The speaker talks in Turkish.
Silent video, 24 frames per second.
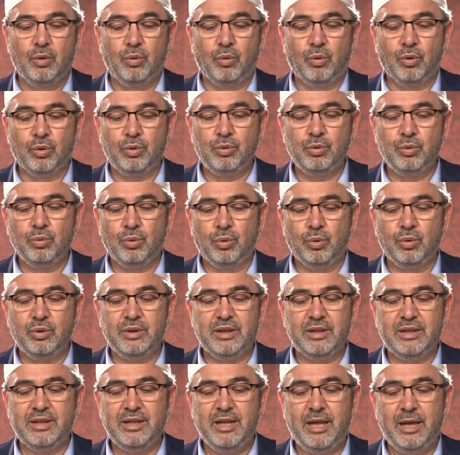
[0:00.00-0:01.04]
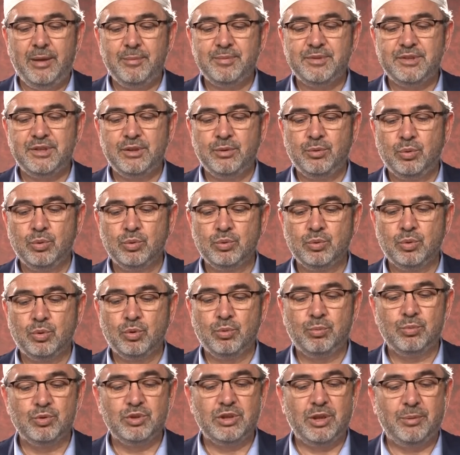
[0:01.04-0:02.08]
O gün onların hepsini
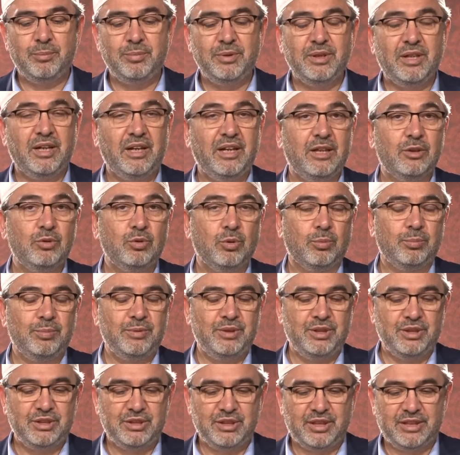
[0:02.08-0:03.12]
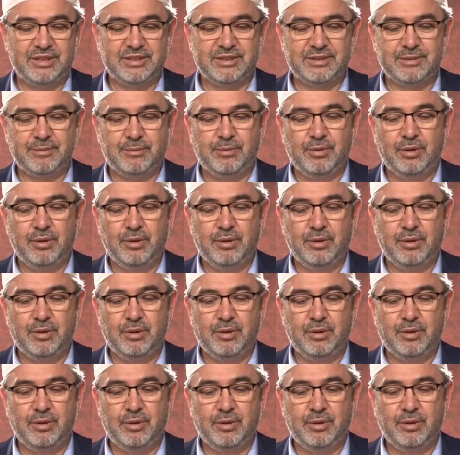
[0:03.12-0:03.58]
huzurumuzda bir araya toplayacağız.